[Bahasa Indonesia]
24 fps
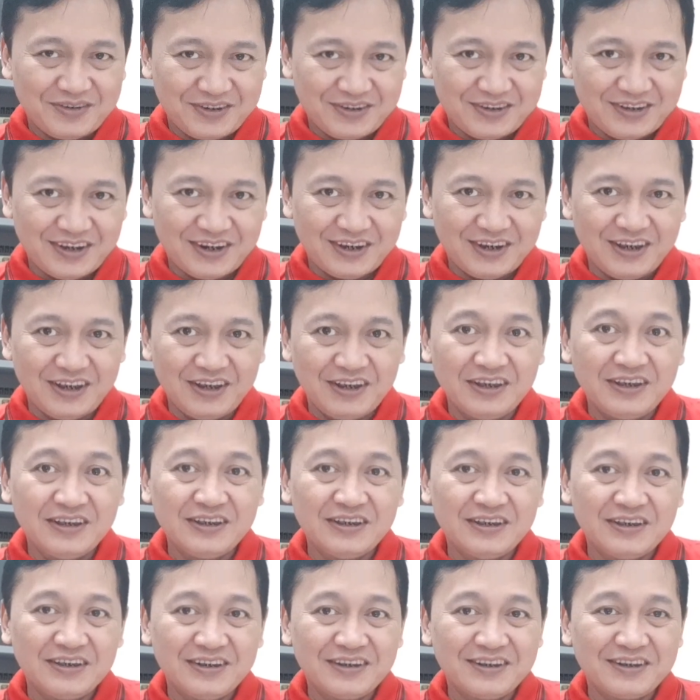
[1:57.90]
jadi
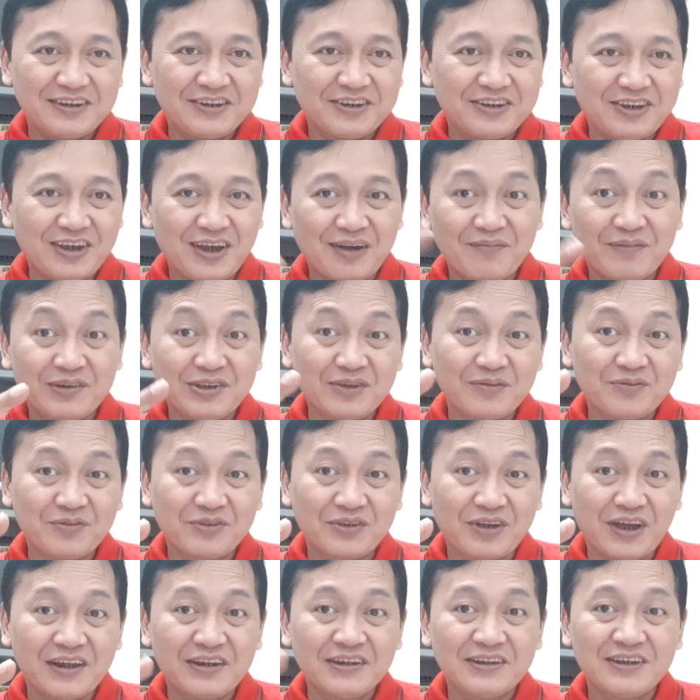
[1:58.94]
dia
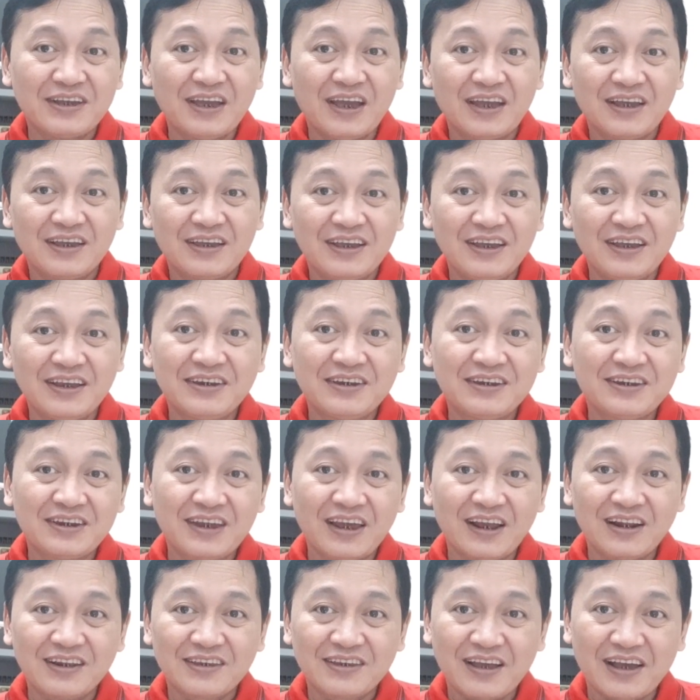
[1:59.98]
menyebutkan Yankee
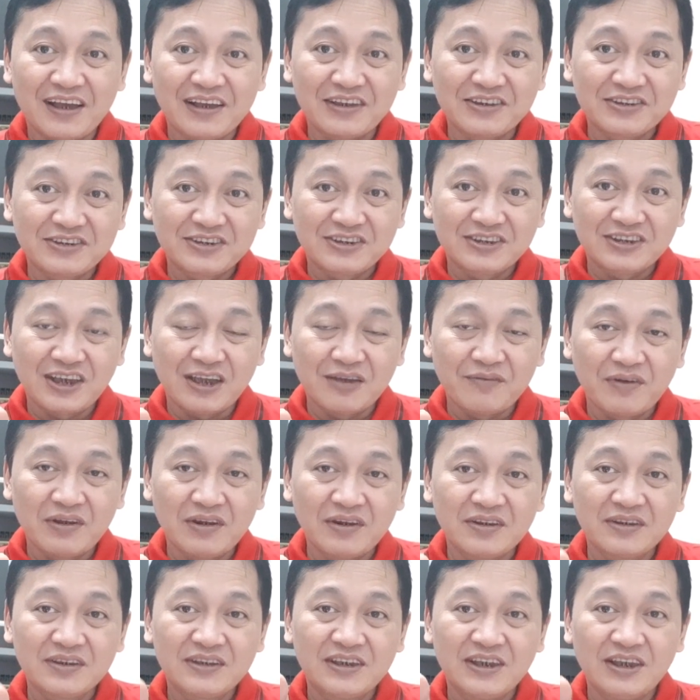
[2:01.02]
Delta 7
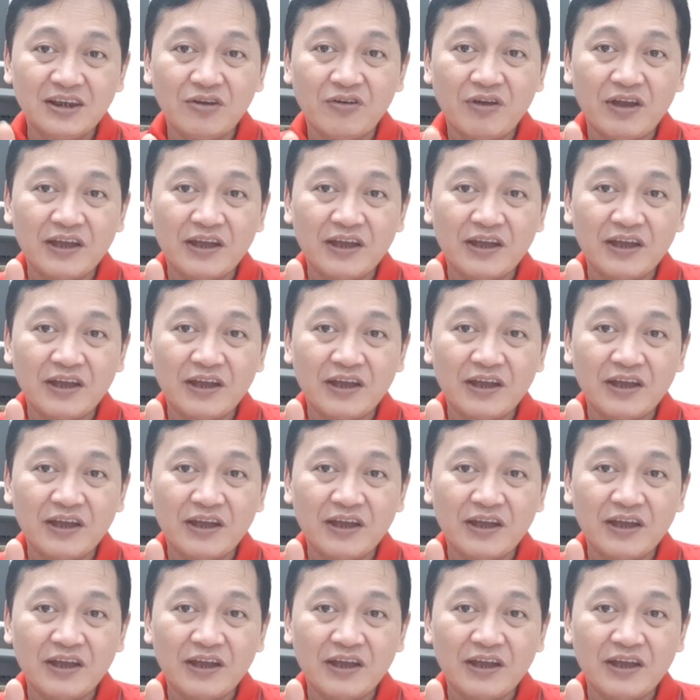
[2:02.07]
Kilo